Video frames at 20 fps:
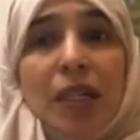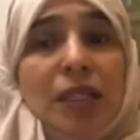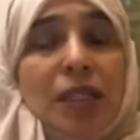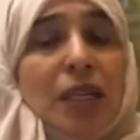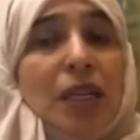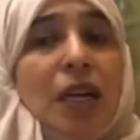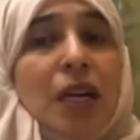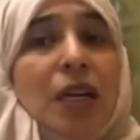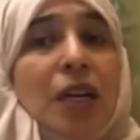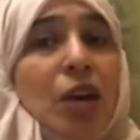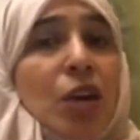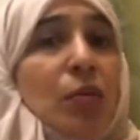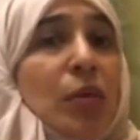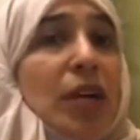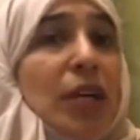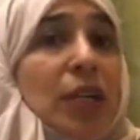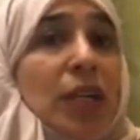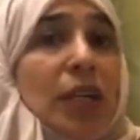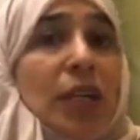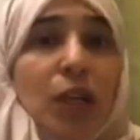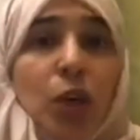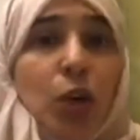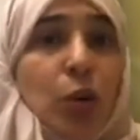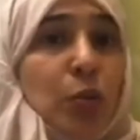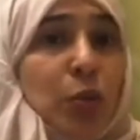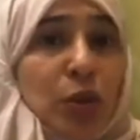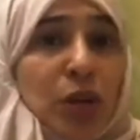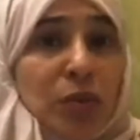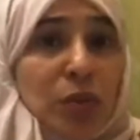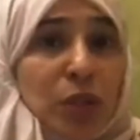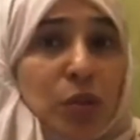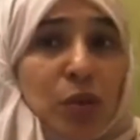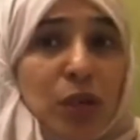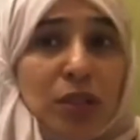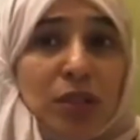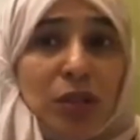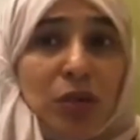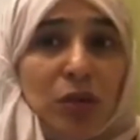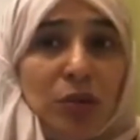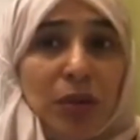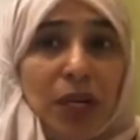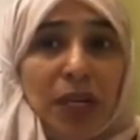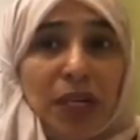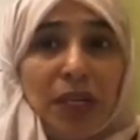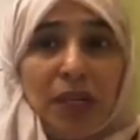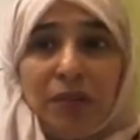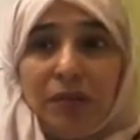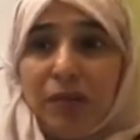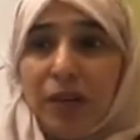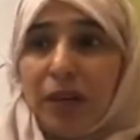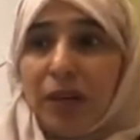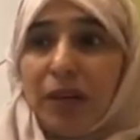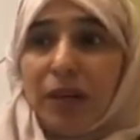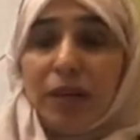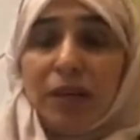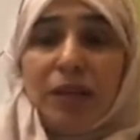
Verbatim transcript: اذا كان لهم اي حب انهم يتواصلوا معنا ف